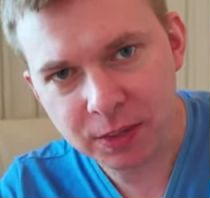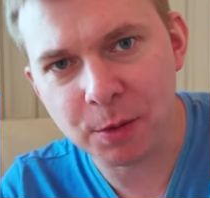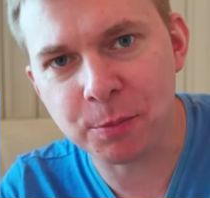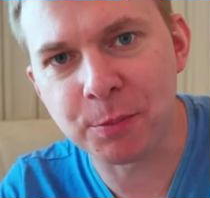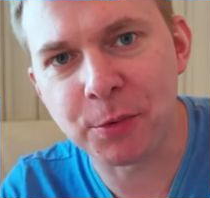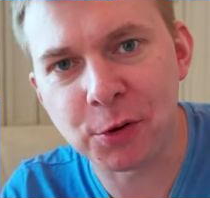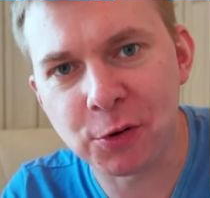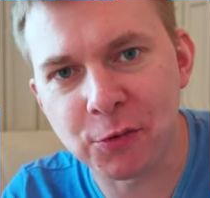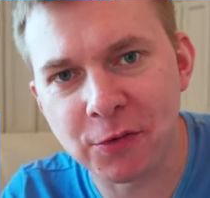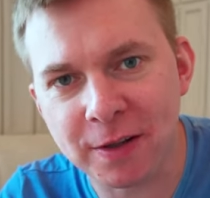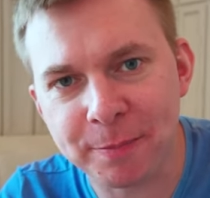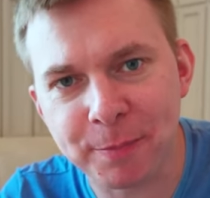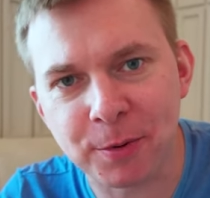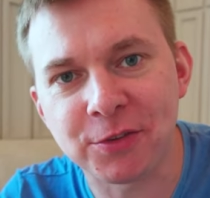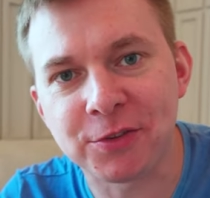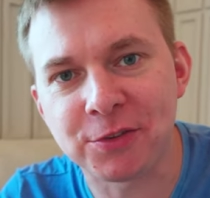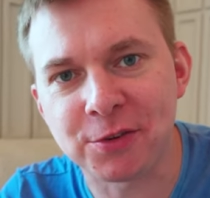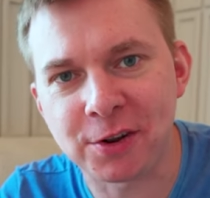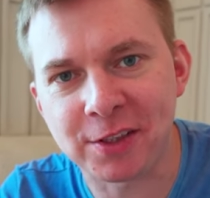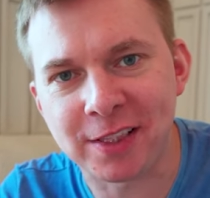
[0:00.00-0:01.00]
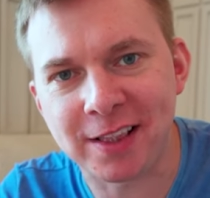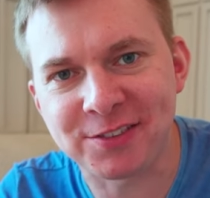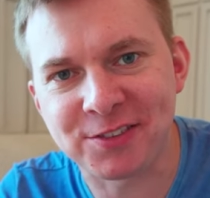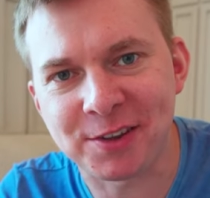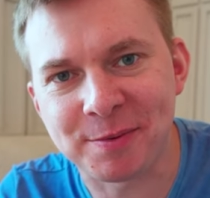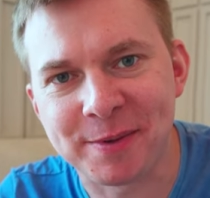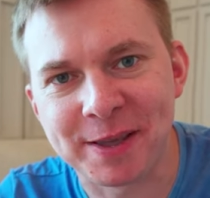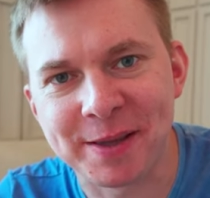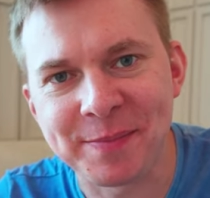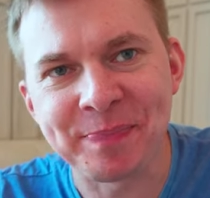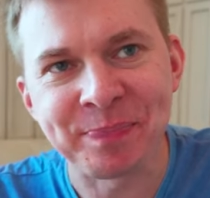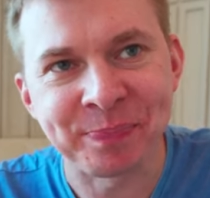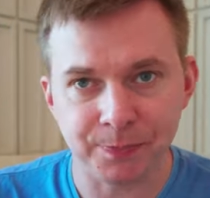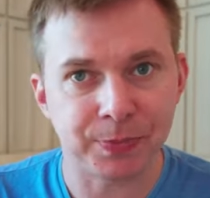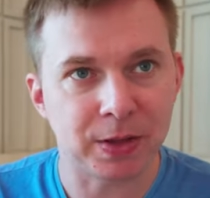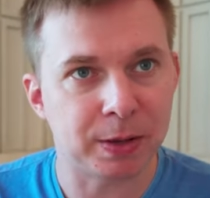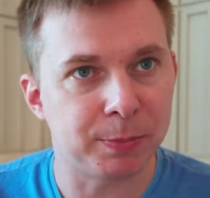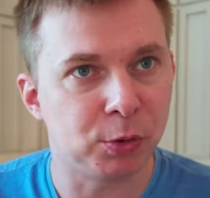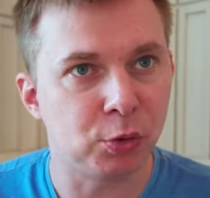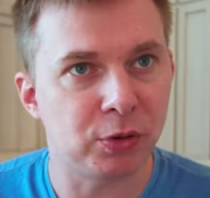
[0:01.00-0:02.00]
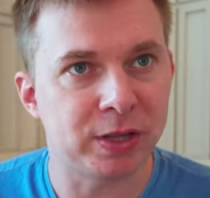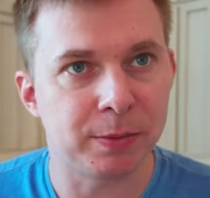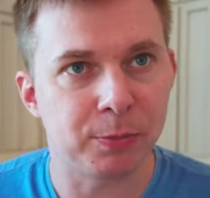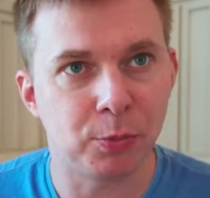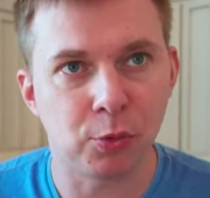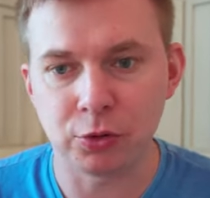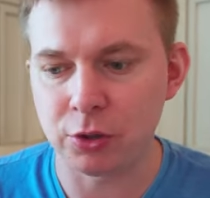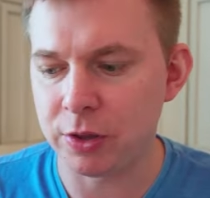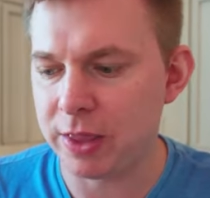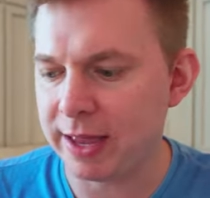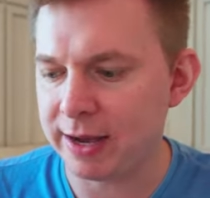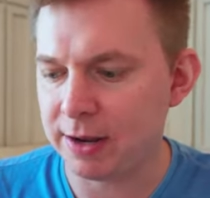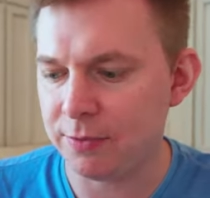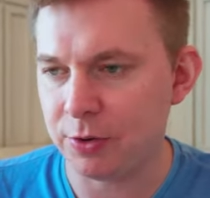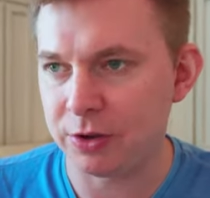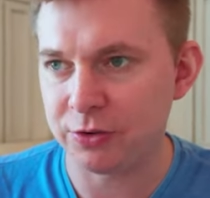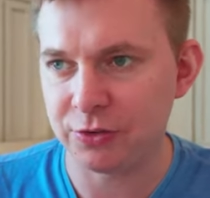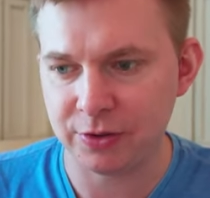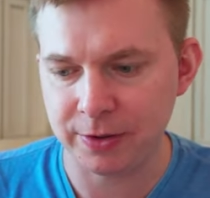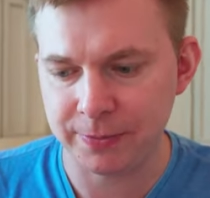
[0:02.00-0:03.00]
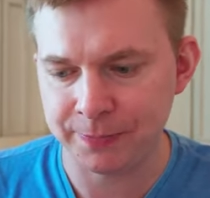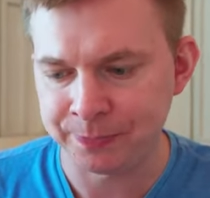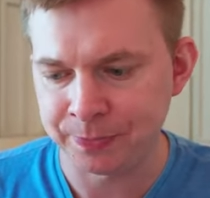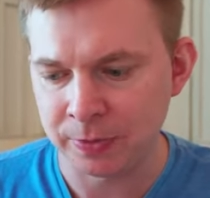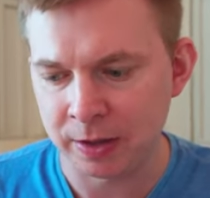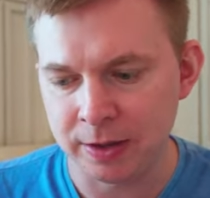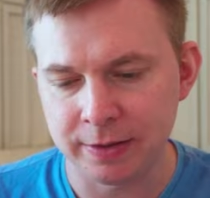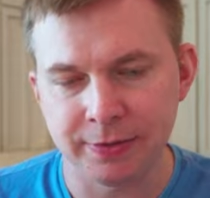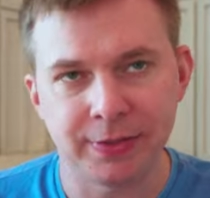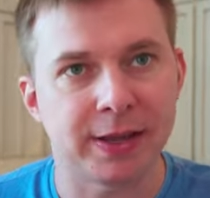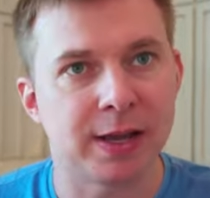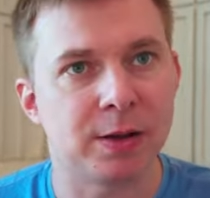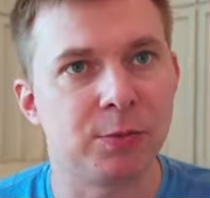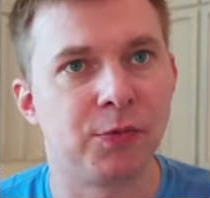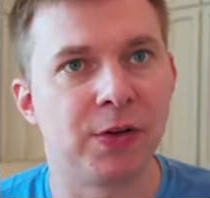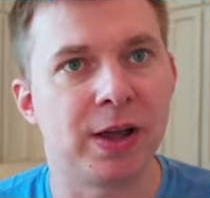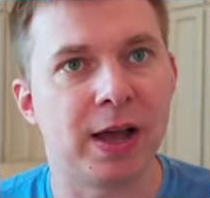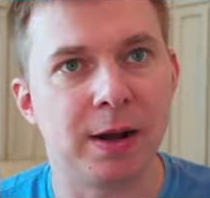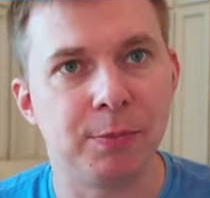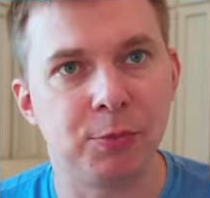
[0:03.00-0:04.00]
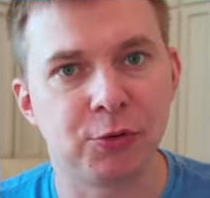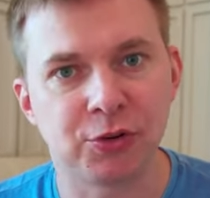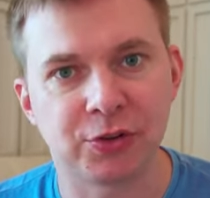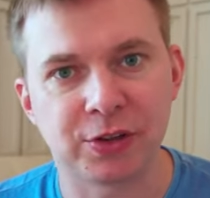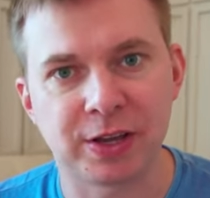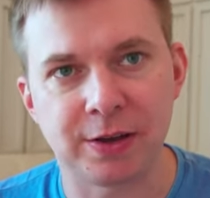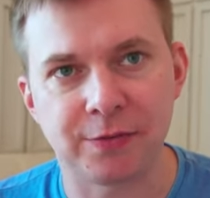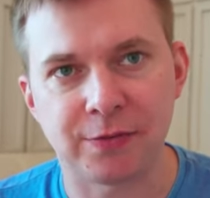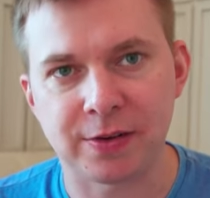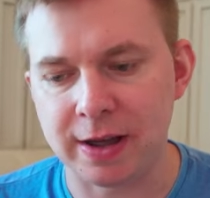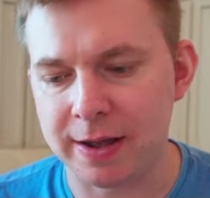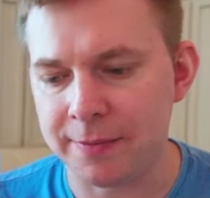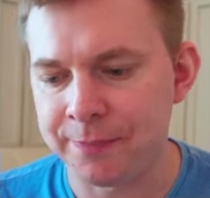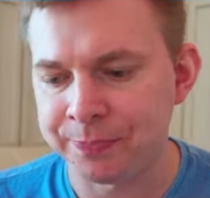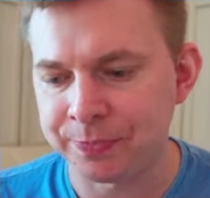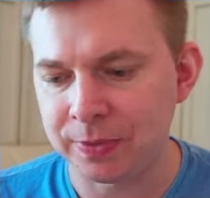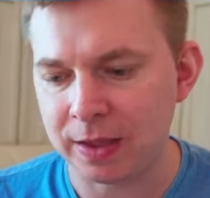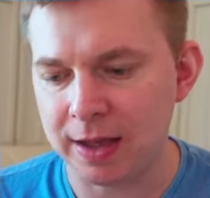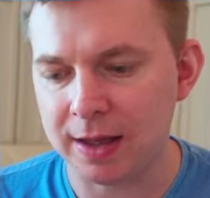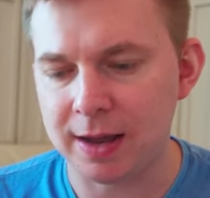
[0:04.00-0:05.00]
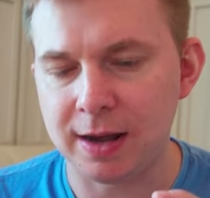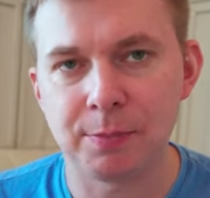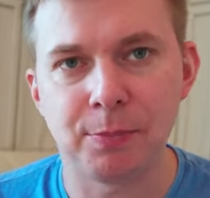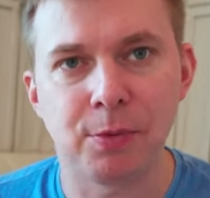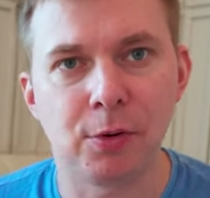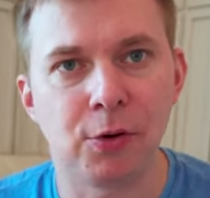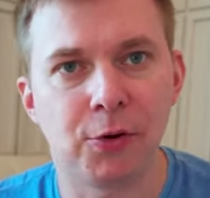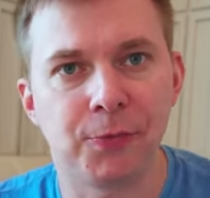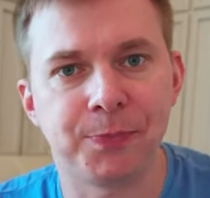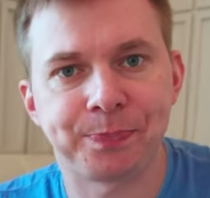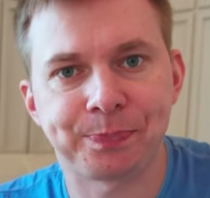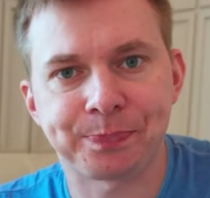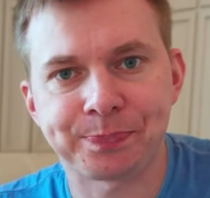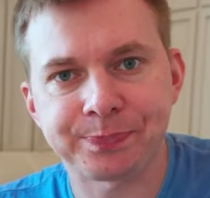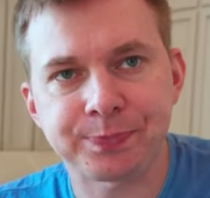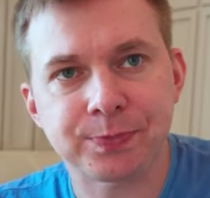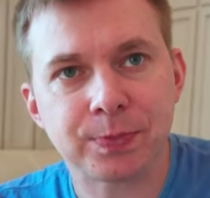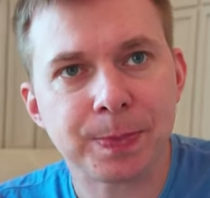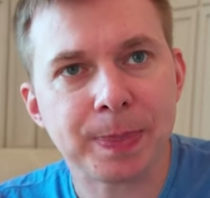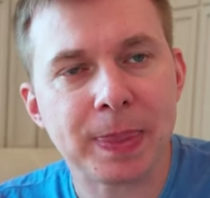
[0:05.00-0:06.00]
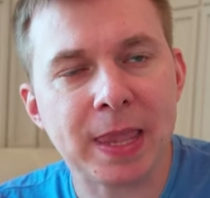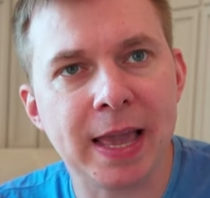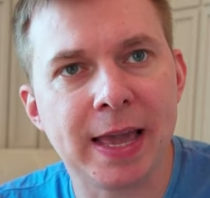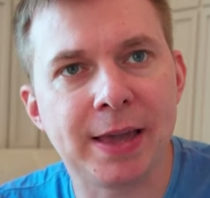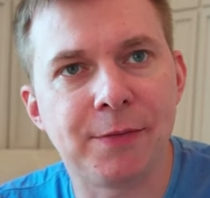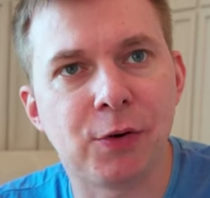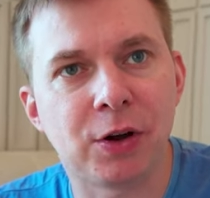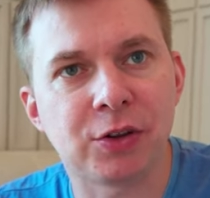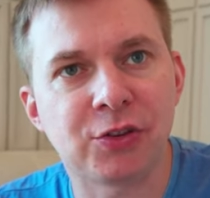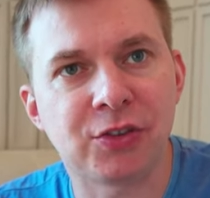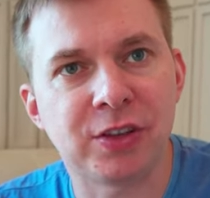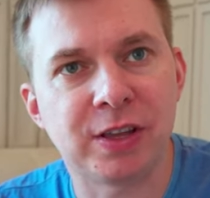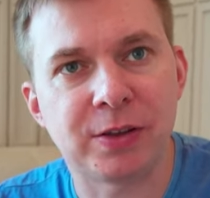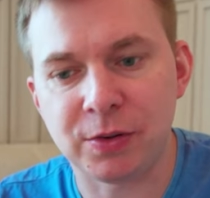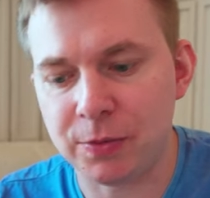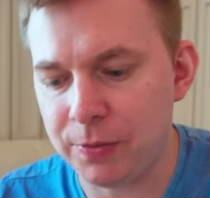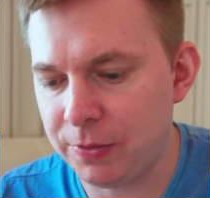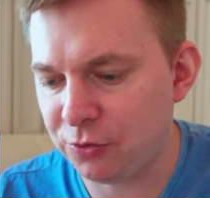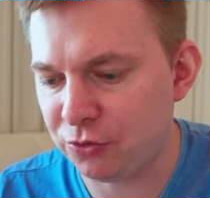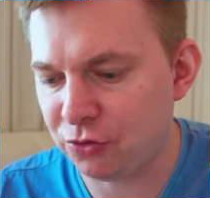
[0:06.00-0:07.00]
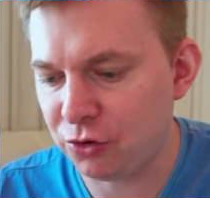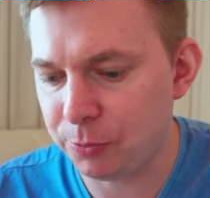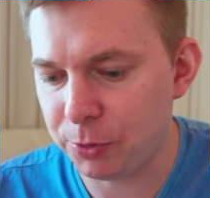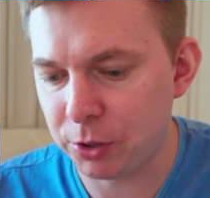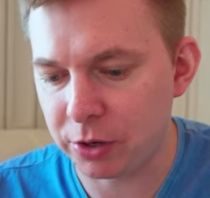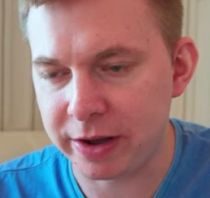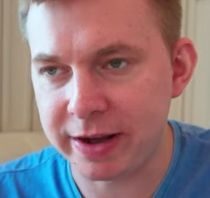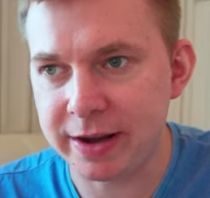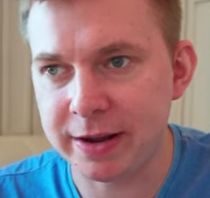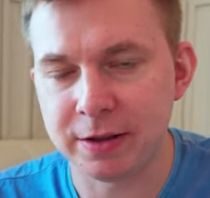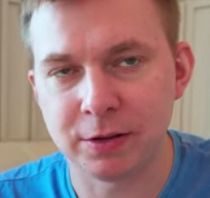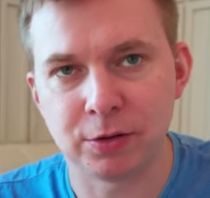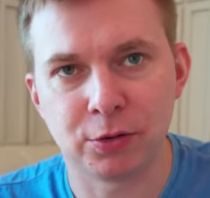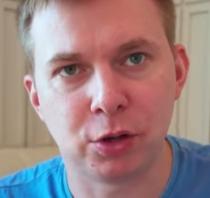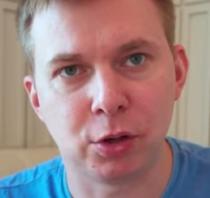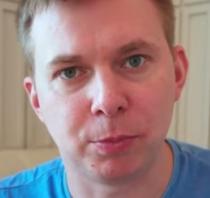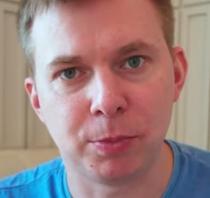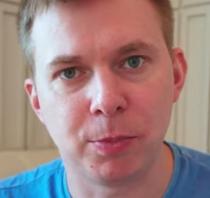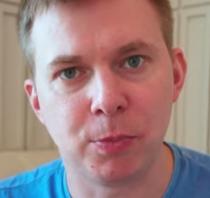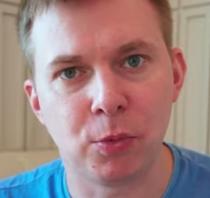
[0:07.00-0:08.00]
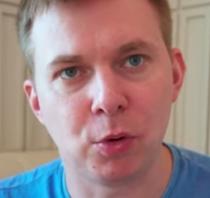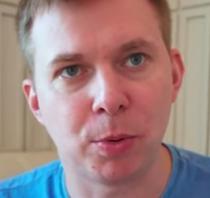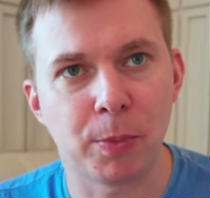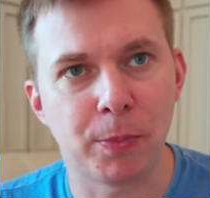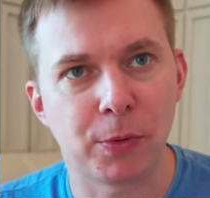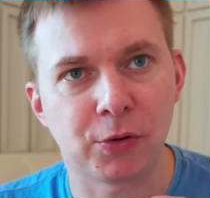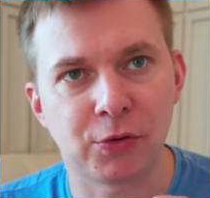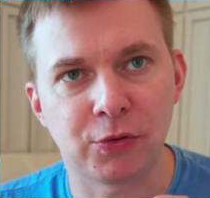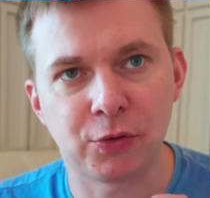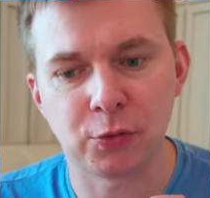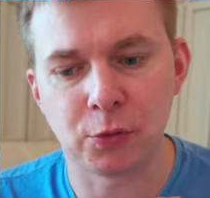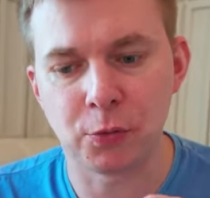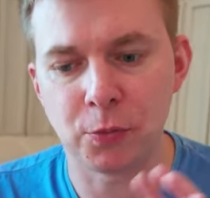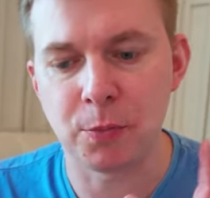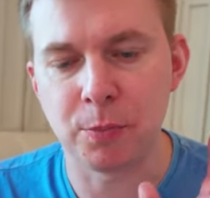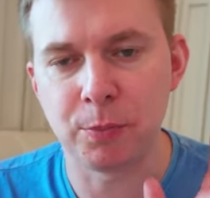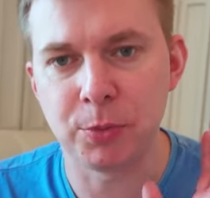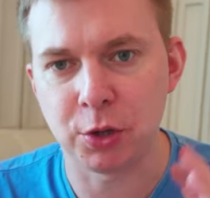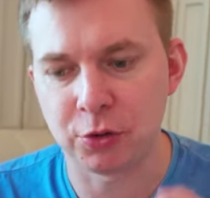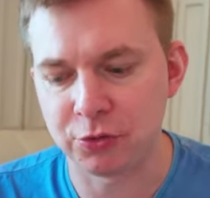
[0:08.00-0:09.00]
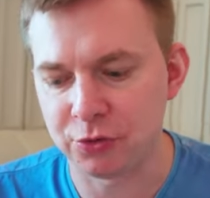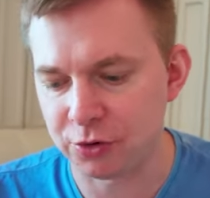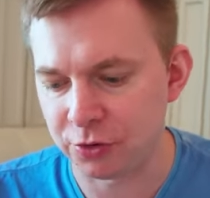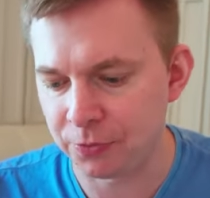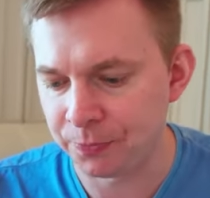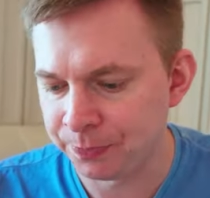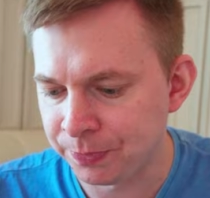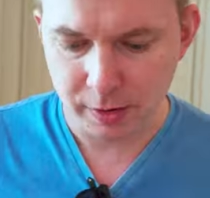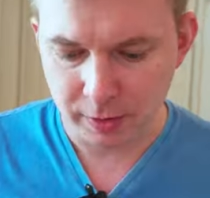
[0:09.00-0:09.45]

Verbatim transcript: Boruwa, pozdro dla ciebie. Jakby tutaj było dodane właśnie, tak jak mówię, albo rzodkiewka, albo właśnie szczypiorek, to by było po prostu miodzio.